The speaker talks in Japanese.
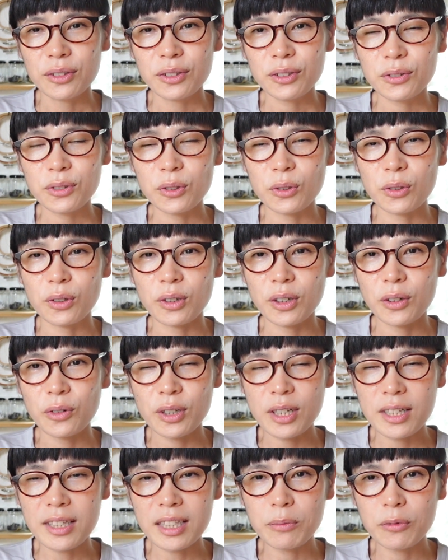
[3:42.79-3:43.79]
ちょっと
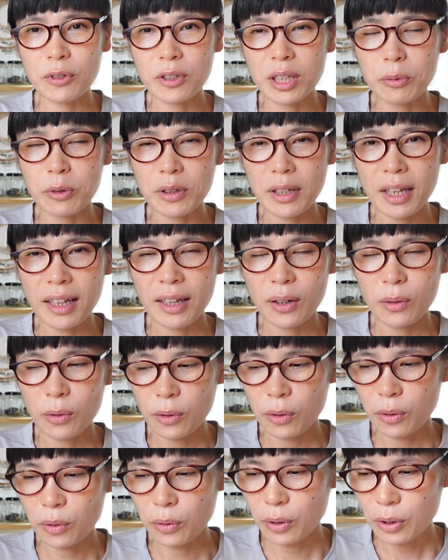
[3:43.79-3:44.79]
こういつもよりもね
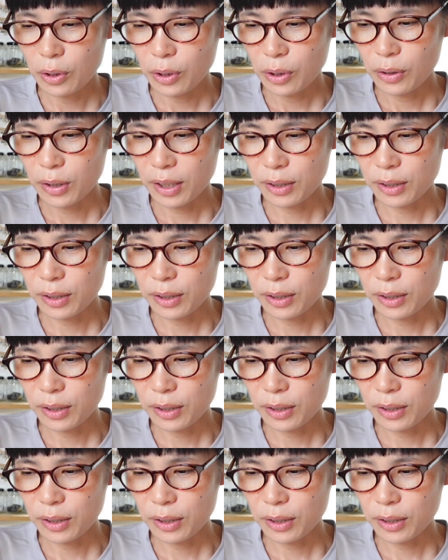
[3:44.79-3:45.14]
こう